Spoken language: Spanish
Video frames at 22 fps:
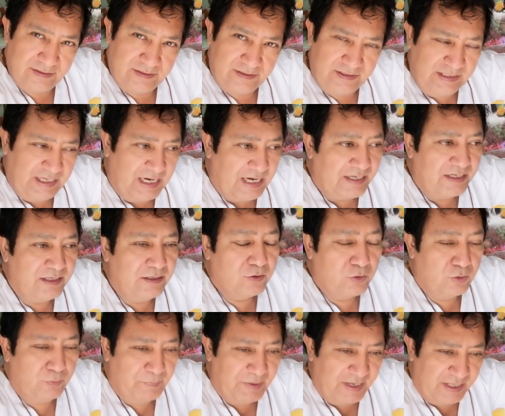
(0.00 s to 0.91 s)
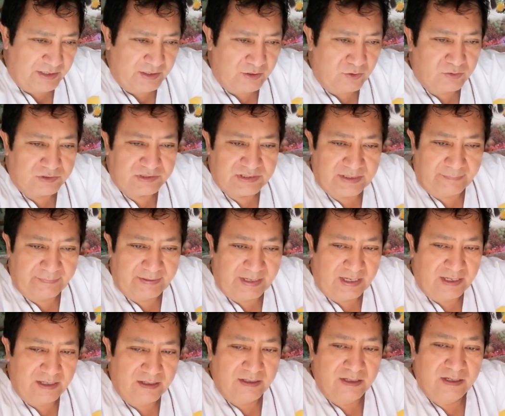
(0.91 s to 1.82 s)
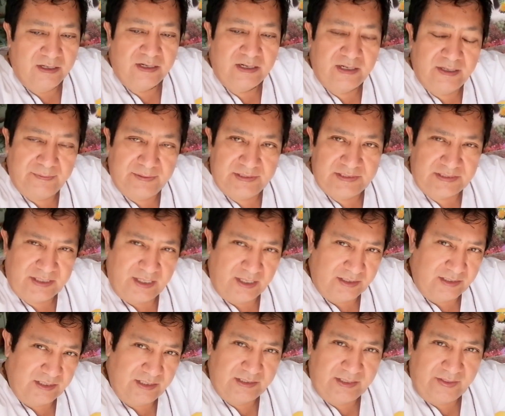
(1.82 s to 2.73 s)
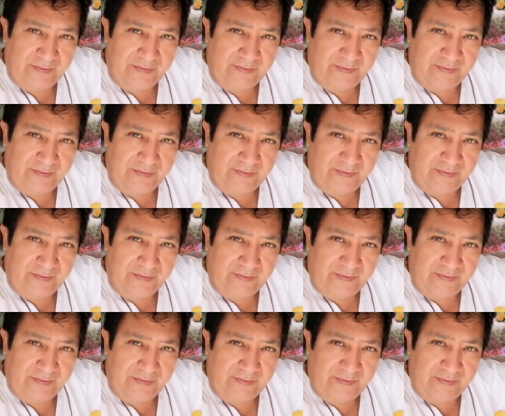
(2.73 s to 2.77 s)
Y ahí el médico sabrá revisarte y te